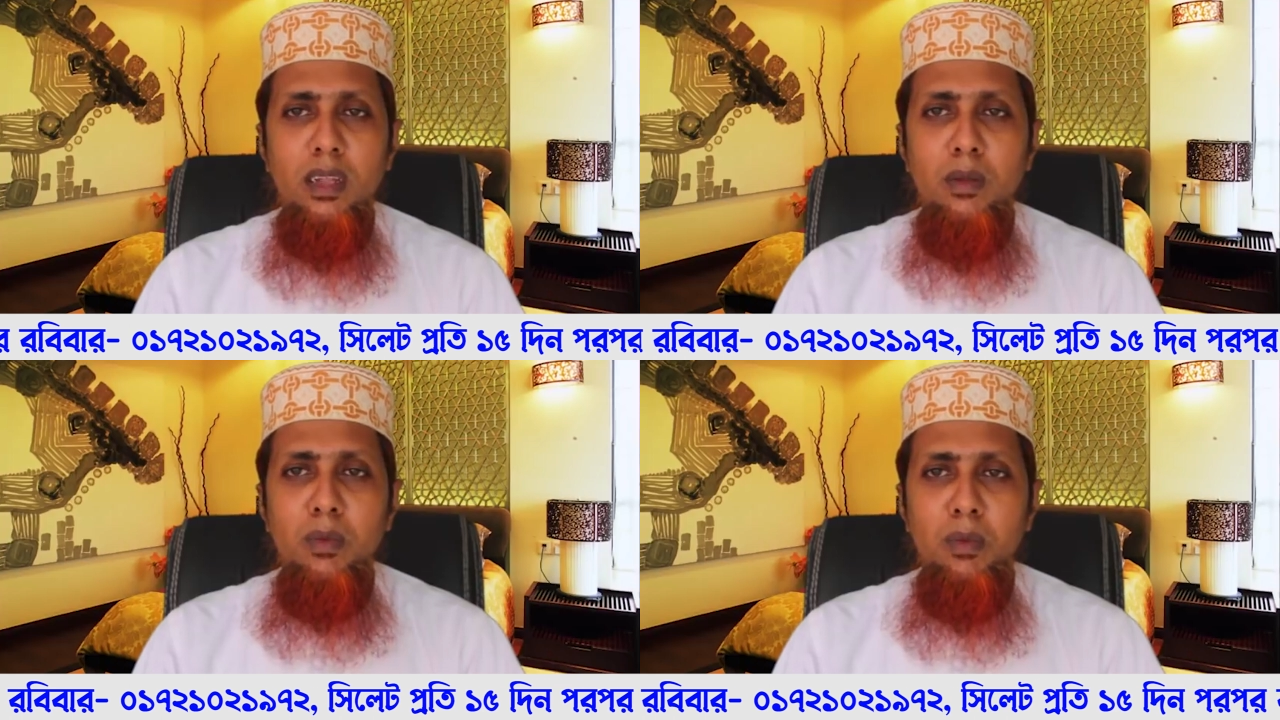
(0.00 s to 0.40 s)

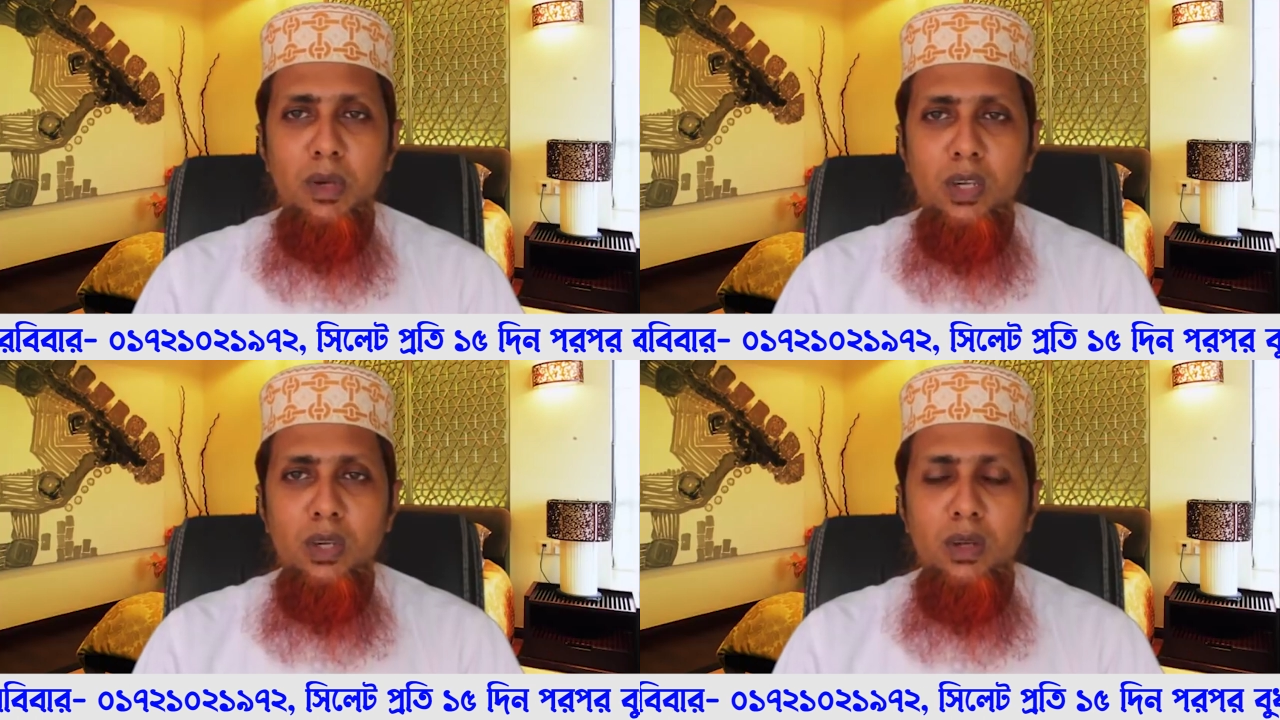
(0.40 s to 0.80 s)
একটা দেব
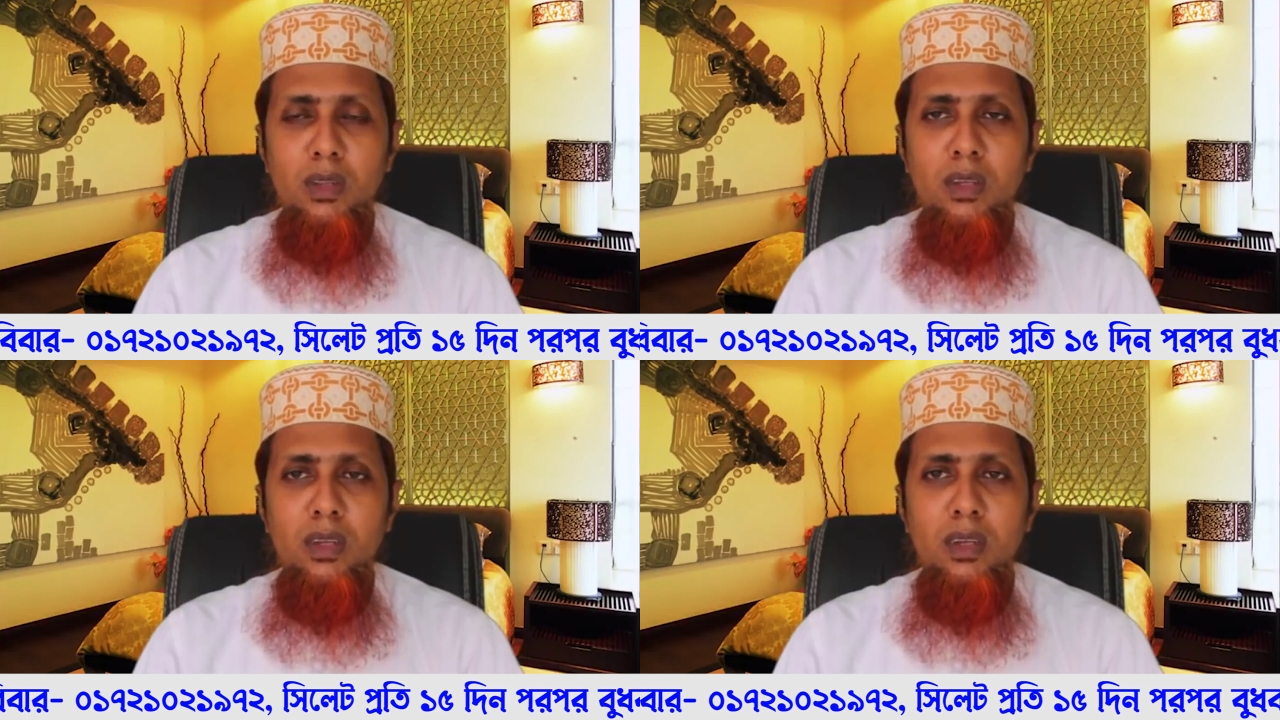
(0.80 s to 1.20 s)

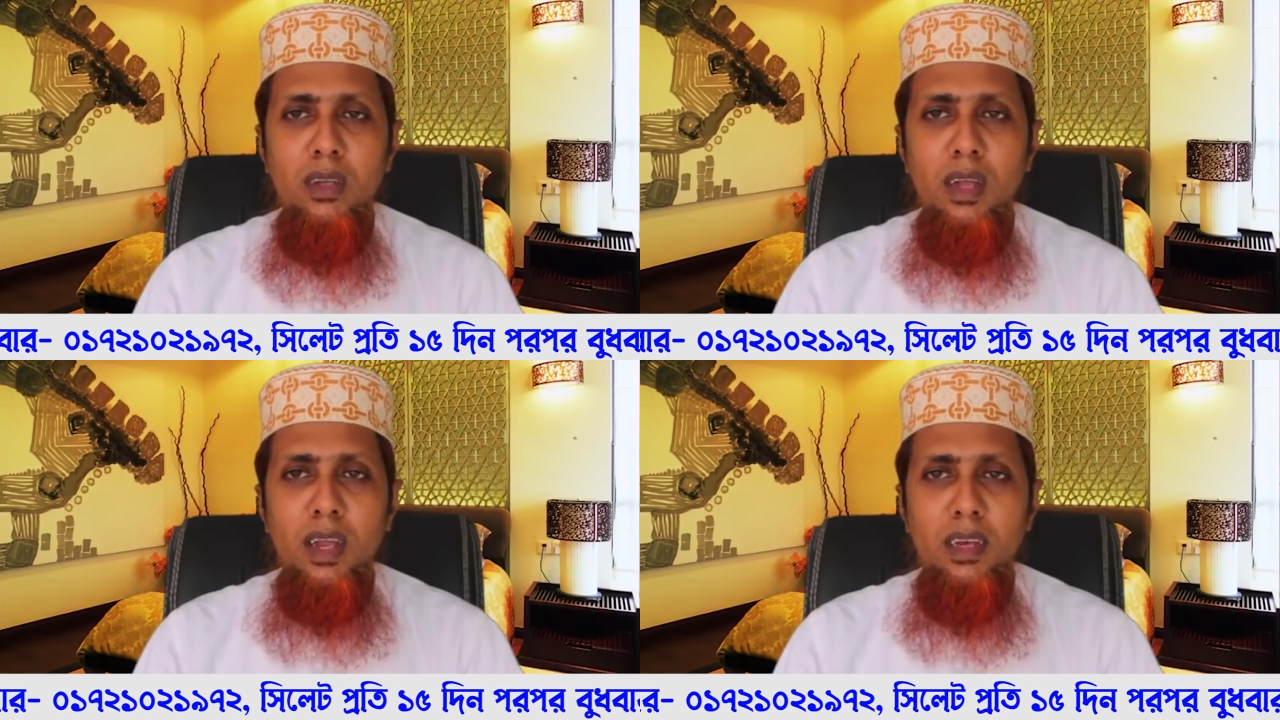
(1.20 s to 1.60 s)
ভেষজ
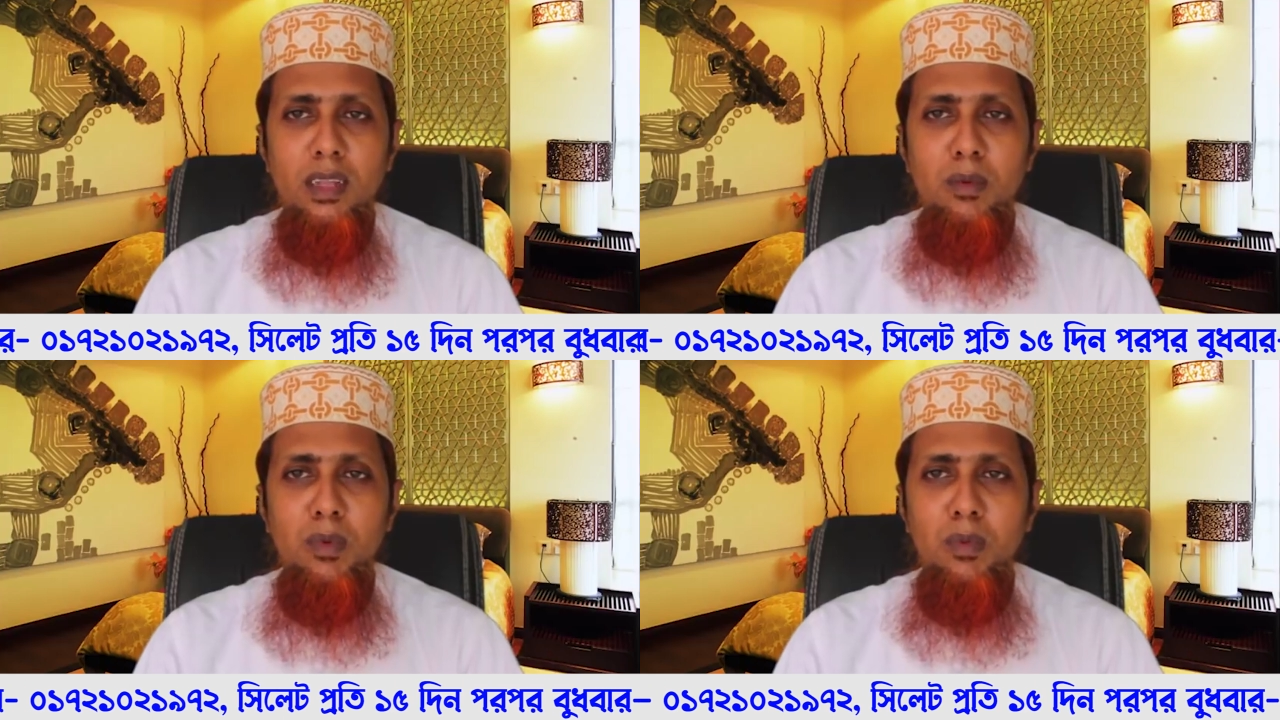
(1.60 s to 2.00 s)

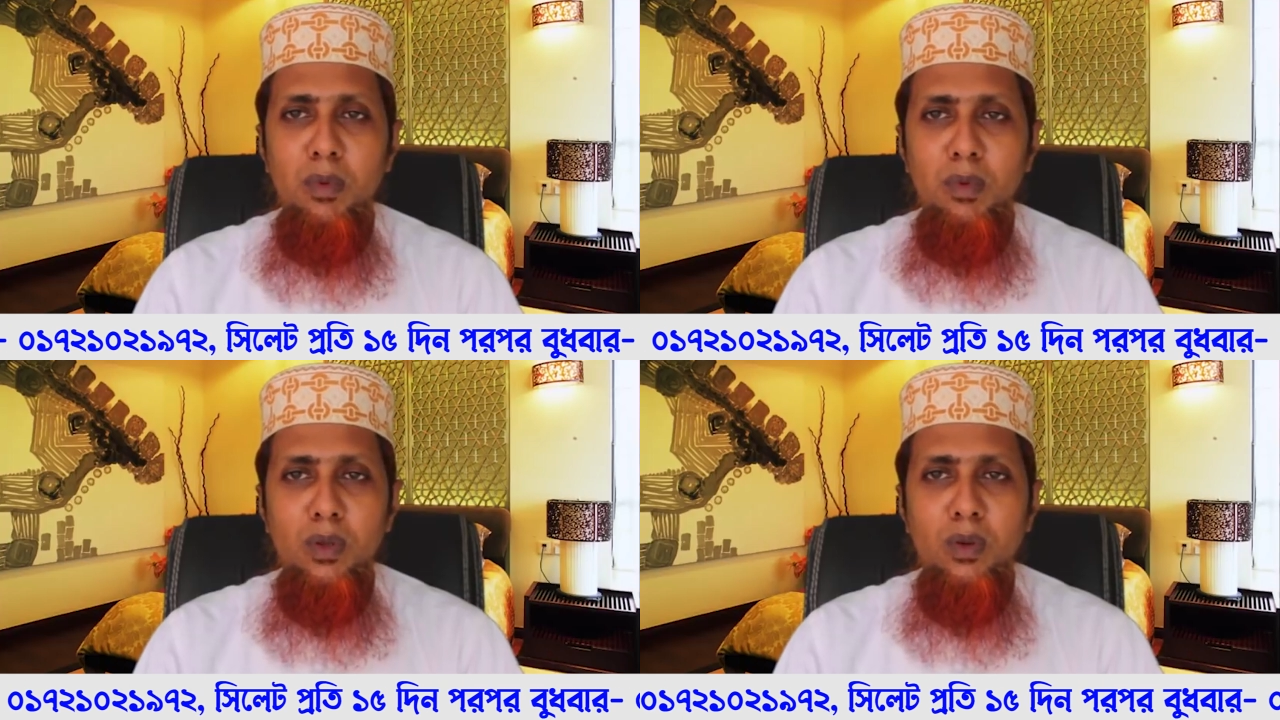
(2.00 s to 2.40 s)
একটা দেব
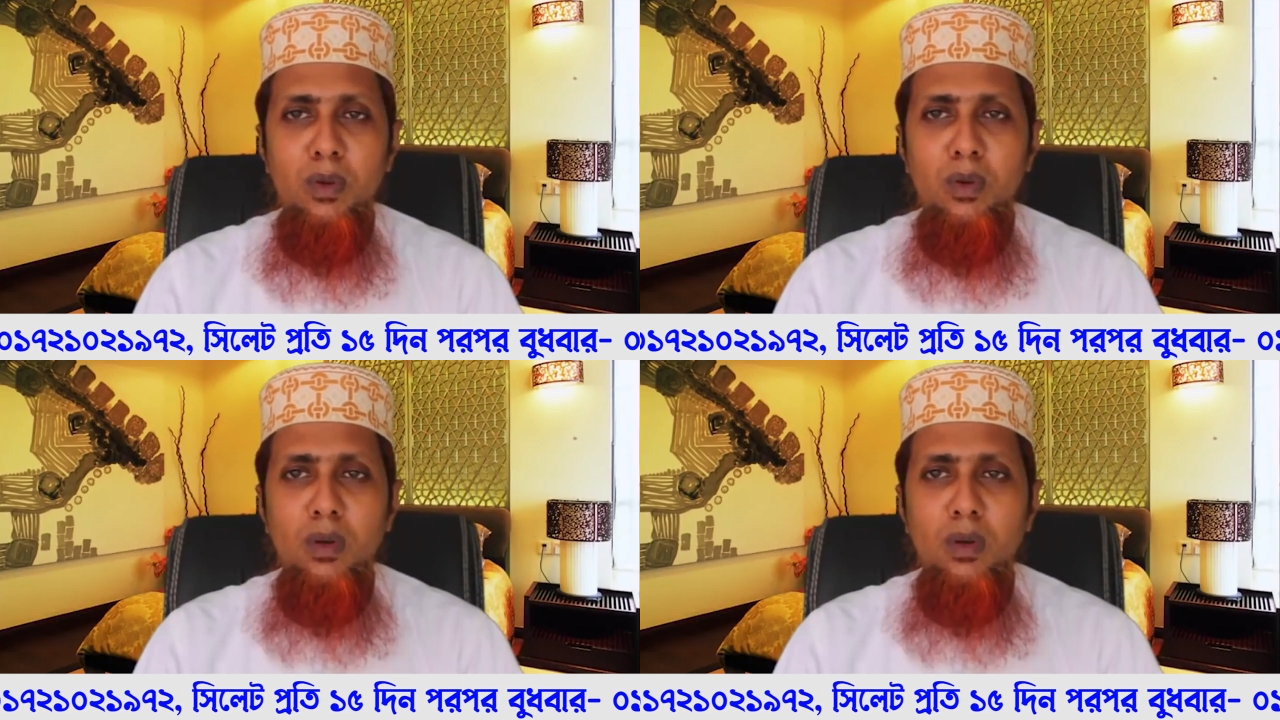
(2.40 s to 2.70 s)
পবিত্র